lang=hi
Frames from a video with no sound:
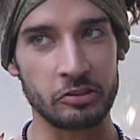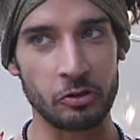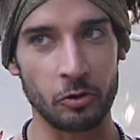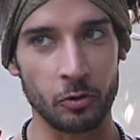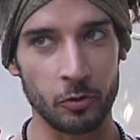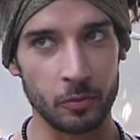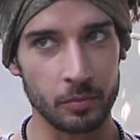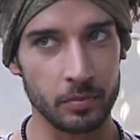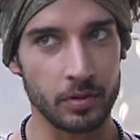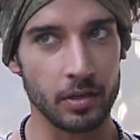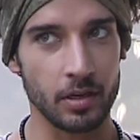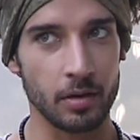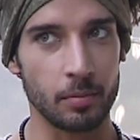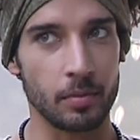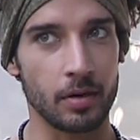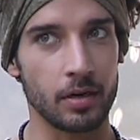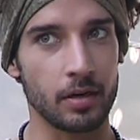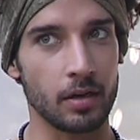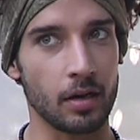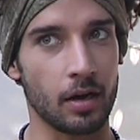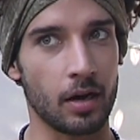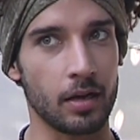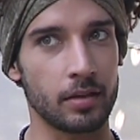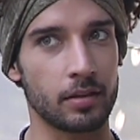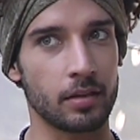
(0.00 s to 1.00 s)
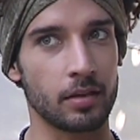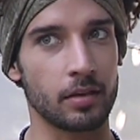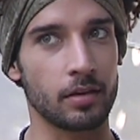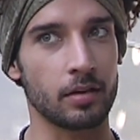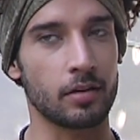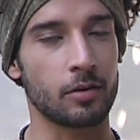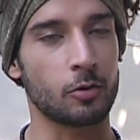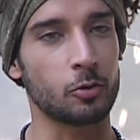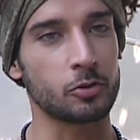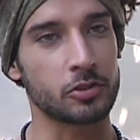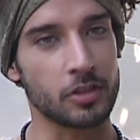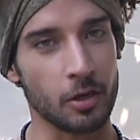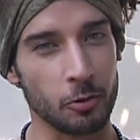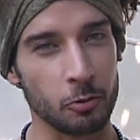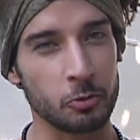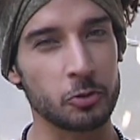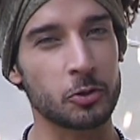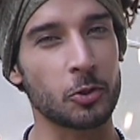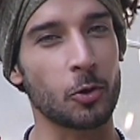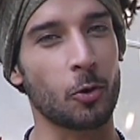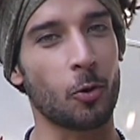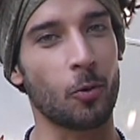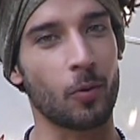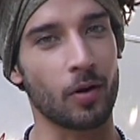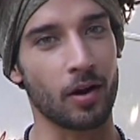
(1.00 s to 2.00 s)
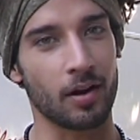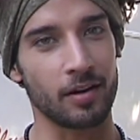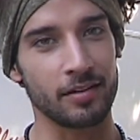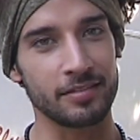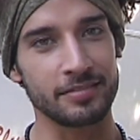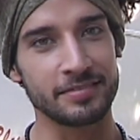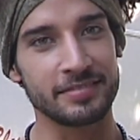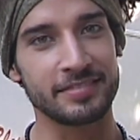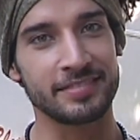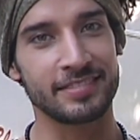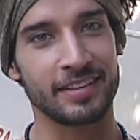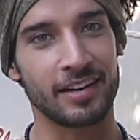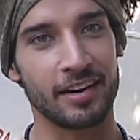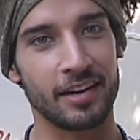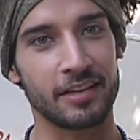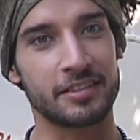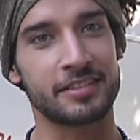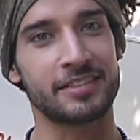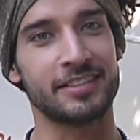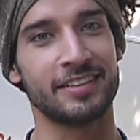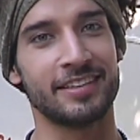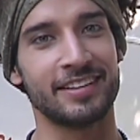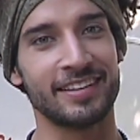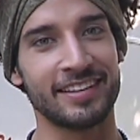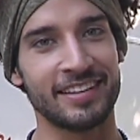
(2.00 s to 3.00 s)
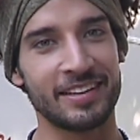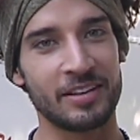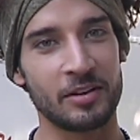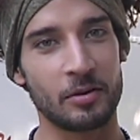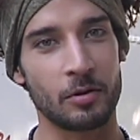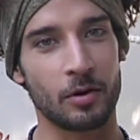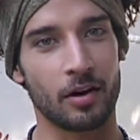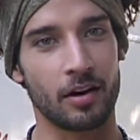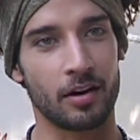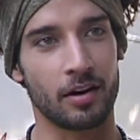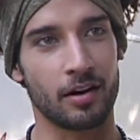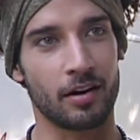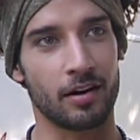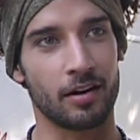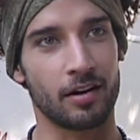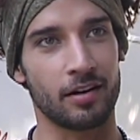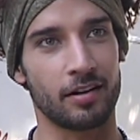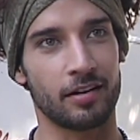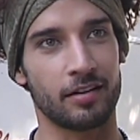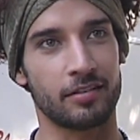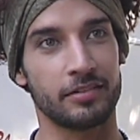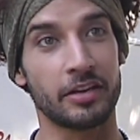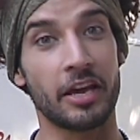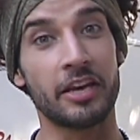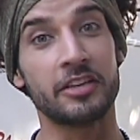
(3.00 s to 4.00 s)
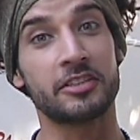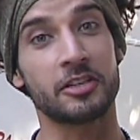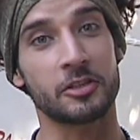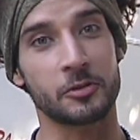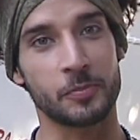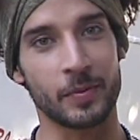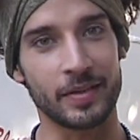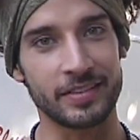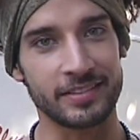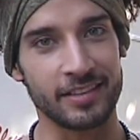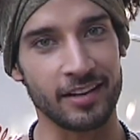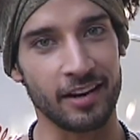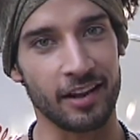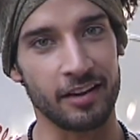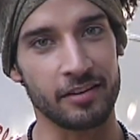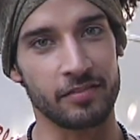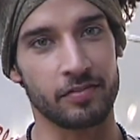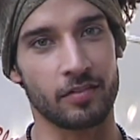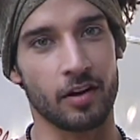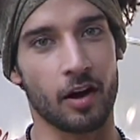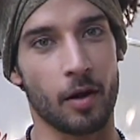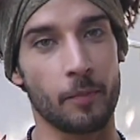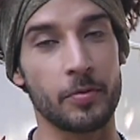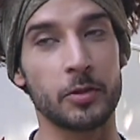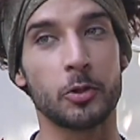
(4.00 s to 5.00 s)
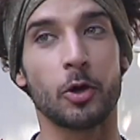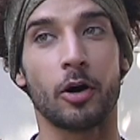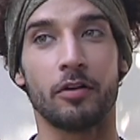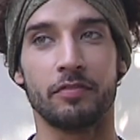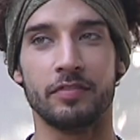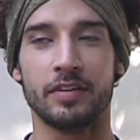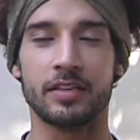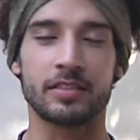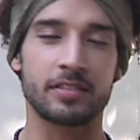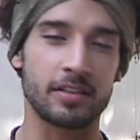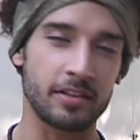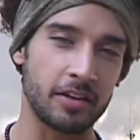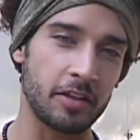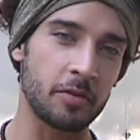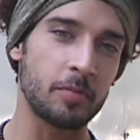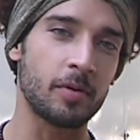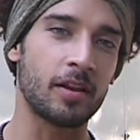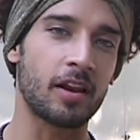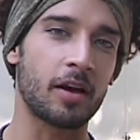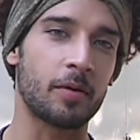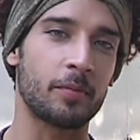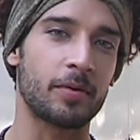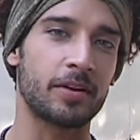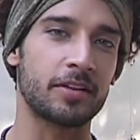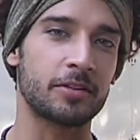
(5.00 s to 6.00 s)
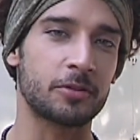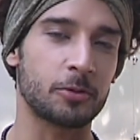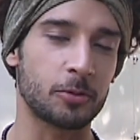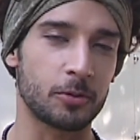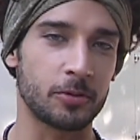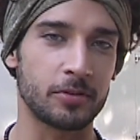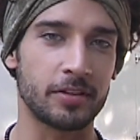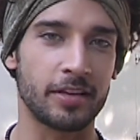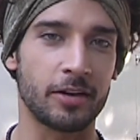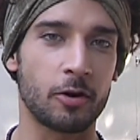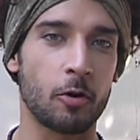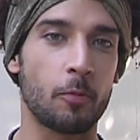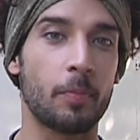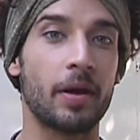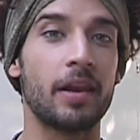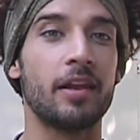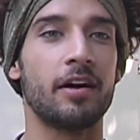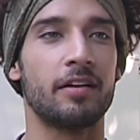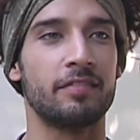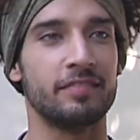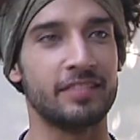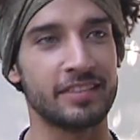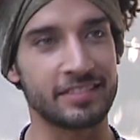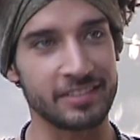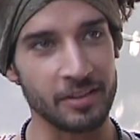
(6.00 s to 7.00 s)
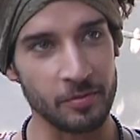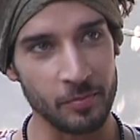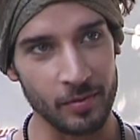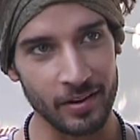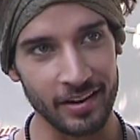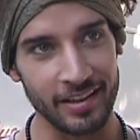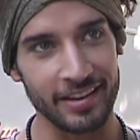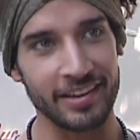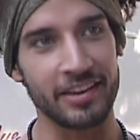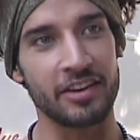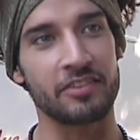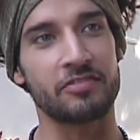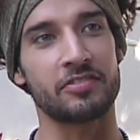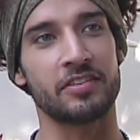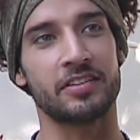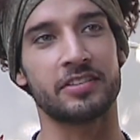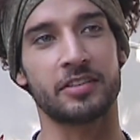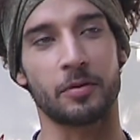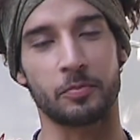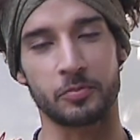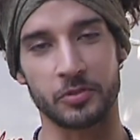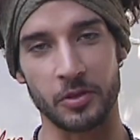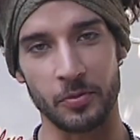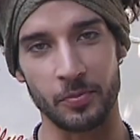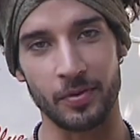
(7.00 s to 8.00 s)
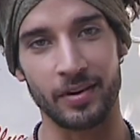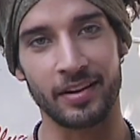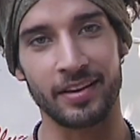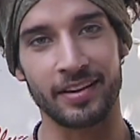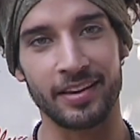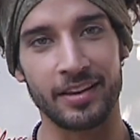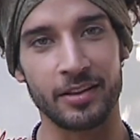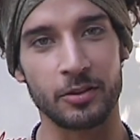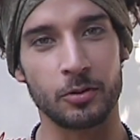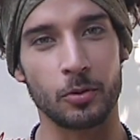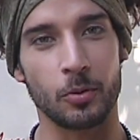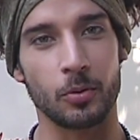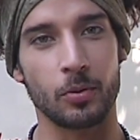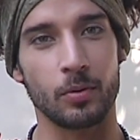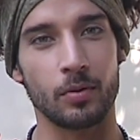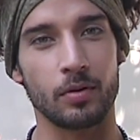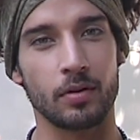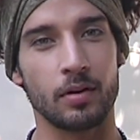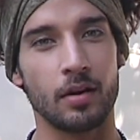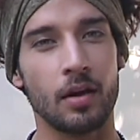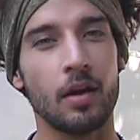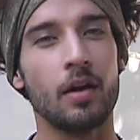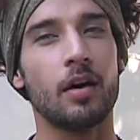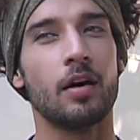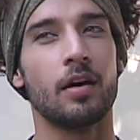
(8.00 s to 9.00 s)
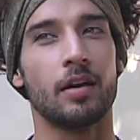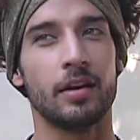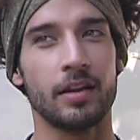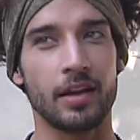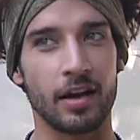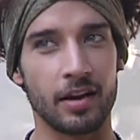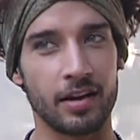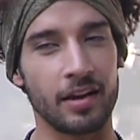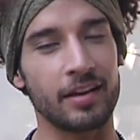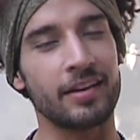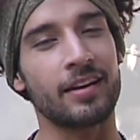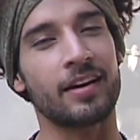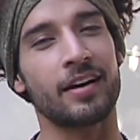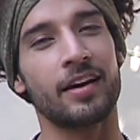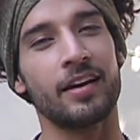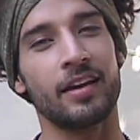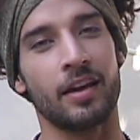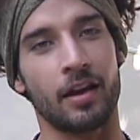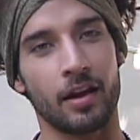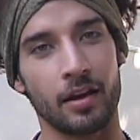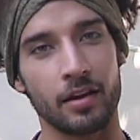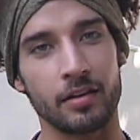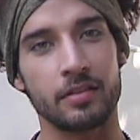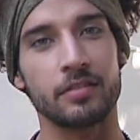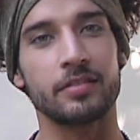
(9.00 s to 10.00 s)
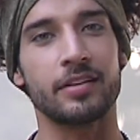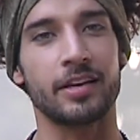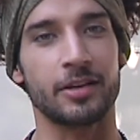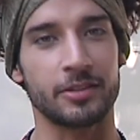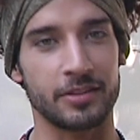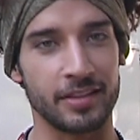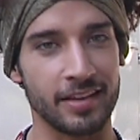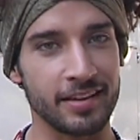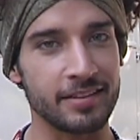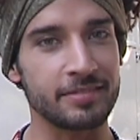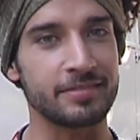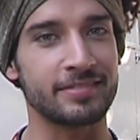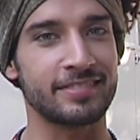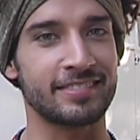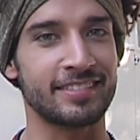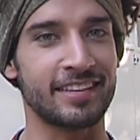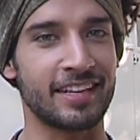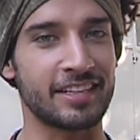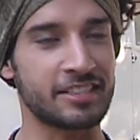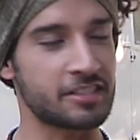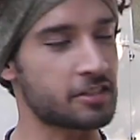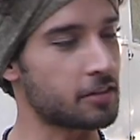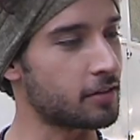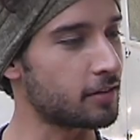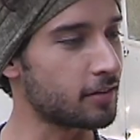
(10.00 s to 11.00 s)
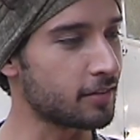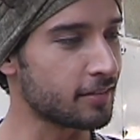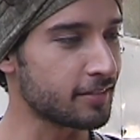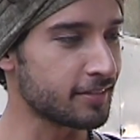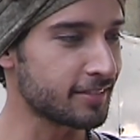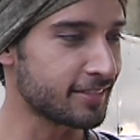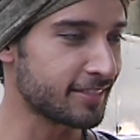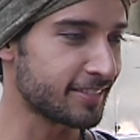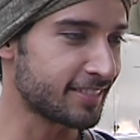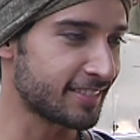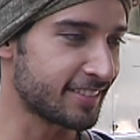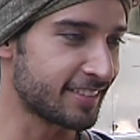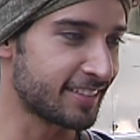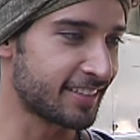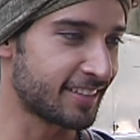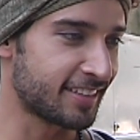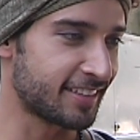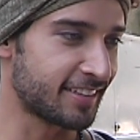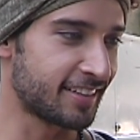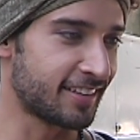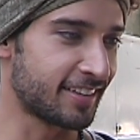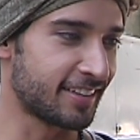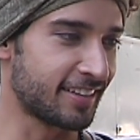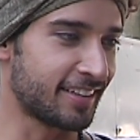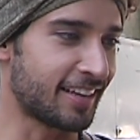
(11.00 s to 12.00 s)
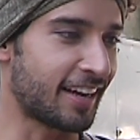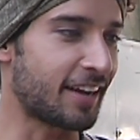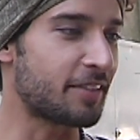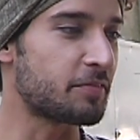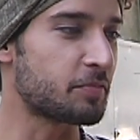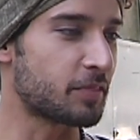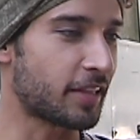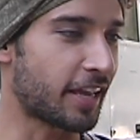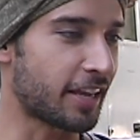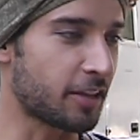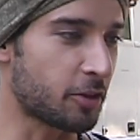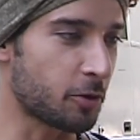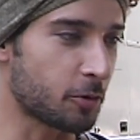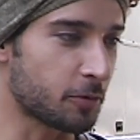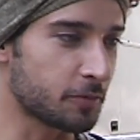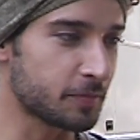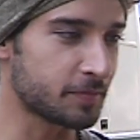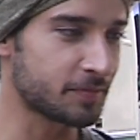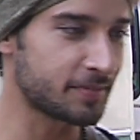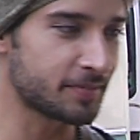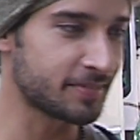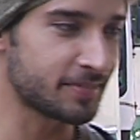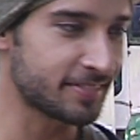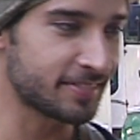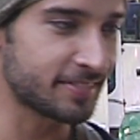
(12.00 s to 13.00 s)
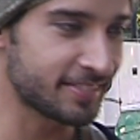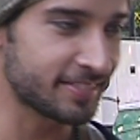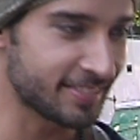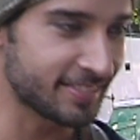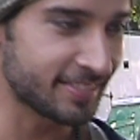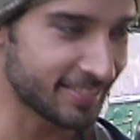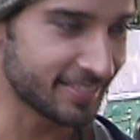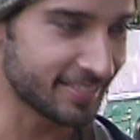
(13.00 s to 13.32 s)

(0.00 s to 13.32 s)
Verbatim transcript: कैसे घूमती है बट आई थिंक कुछ ना कुछ तो होगा लेट्स सी यही सस्पेंस है लाइफ का अभी तो अवनी से नहीं मिला मैं तो देखो पहले अवनी से मिलेंगे फिर सबसे मिलेंगे तो रिया कहीं ना कहीं है देखते हैं लेट्स सी ठीक है थैंक यू थैंक यू